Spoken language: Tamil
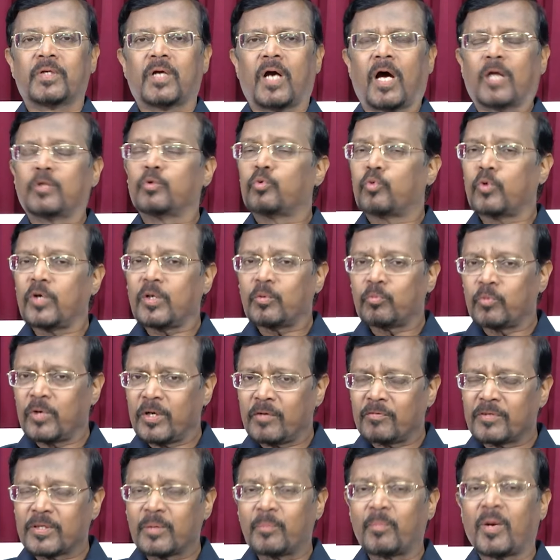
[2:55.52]
அதுக்குள்ளே உள்ள
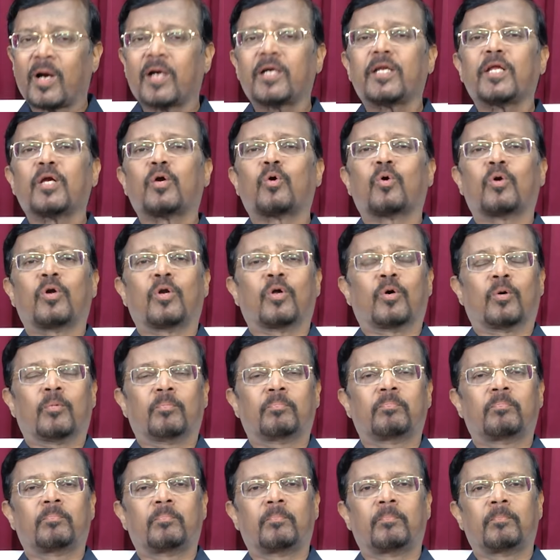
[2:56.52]
வந்து மாட்டிக்கொண்டோம்
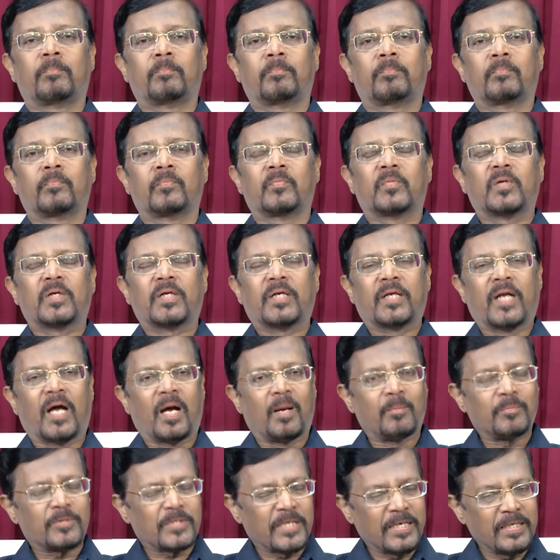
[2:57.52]

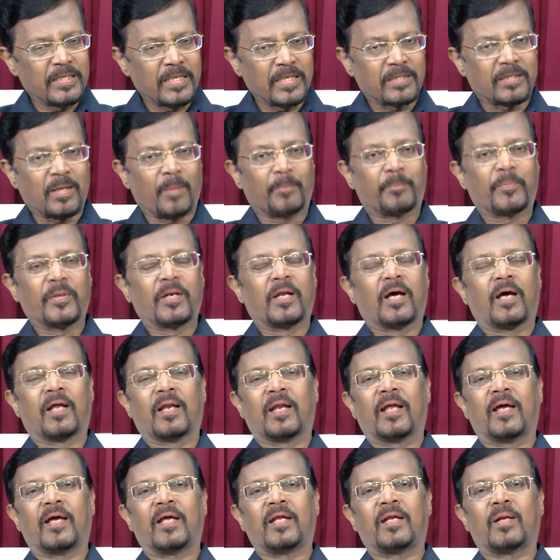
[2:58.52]
நாம் செய்த
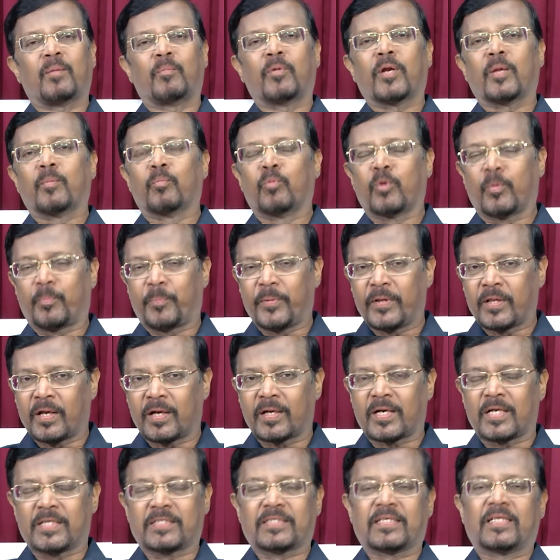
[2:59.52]
தப்பினால் நம்முடைய
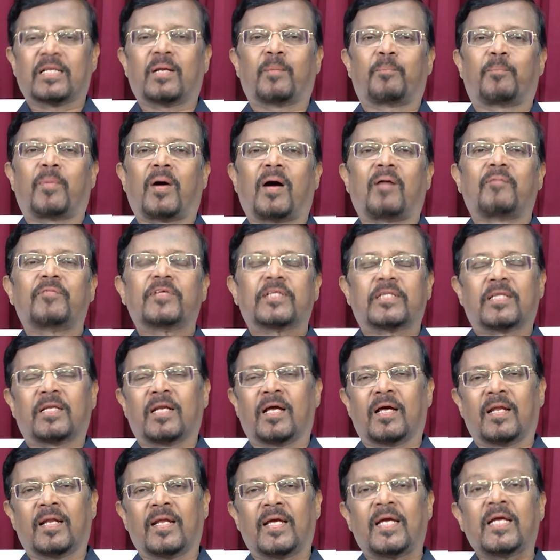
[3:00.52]
முற்பிதாக்கள் செய்த
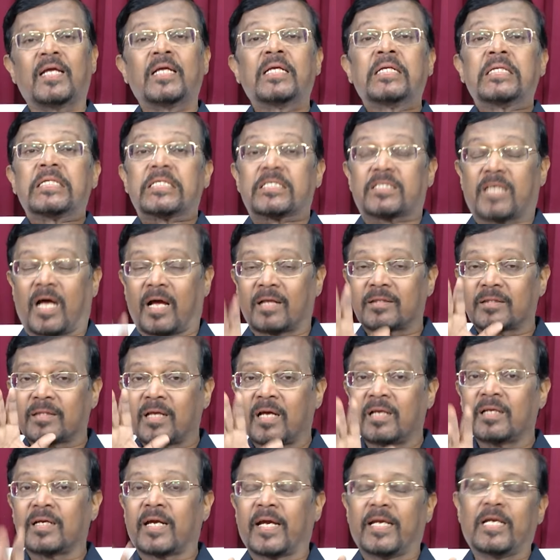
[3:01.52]
பாவத்தினால்
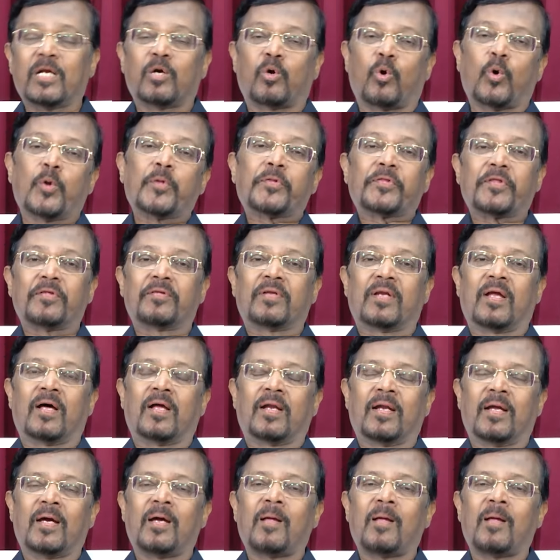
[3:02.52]
சாத்தான் கையில் கொடுத்ததுனால